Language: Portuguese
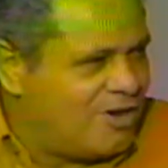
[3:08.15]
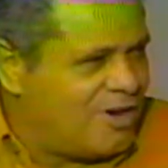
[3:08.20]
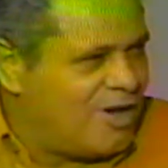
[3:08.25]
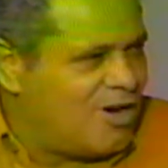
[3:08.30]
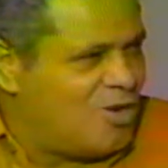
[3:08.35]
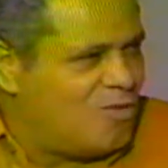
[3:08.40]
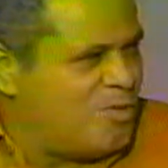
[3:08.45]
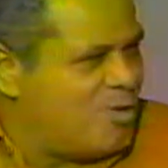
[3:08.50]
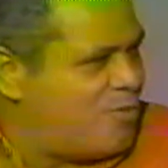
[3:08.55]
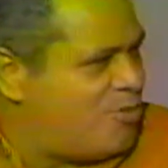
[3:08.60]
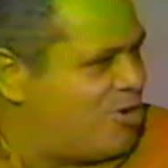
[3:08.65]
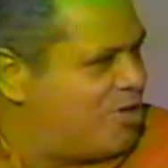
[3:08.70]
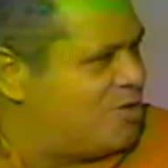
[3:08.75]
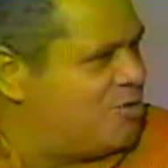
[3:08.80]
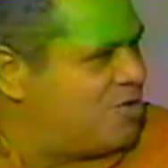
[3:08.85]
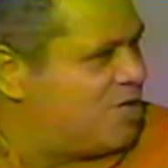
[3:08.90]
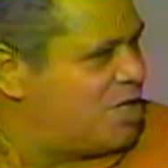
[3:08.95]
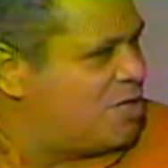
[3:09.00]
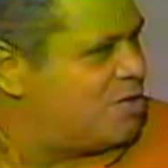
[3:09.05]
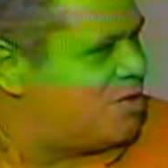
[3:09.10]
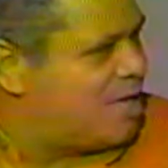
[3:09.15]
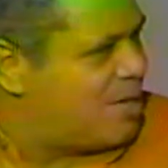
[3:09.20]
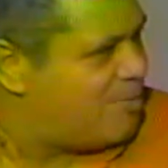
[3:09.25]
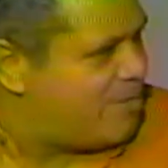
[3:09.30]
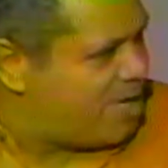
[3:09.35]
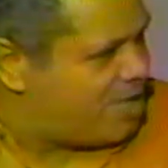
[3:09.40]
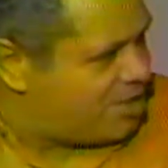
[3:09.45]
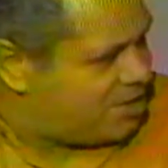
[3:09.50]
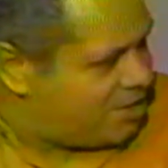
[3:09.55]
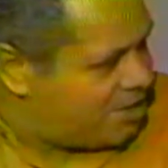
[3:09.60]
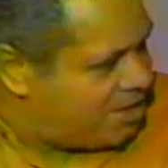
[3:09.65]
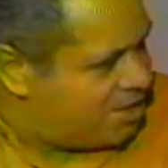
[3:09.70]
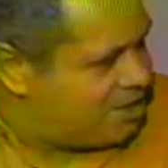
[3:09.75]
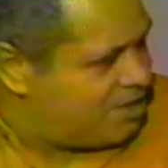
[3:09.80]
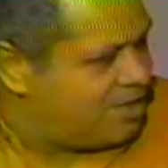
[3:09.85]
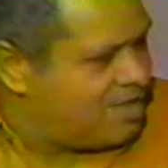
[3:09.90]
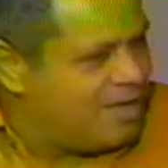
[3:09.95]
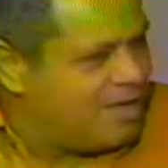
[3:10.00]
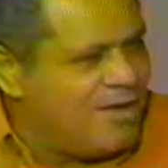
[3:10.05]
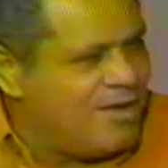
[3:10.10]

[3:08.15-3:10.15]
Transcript: Oklahoma pode nos ajudar bastante,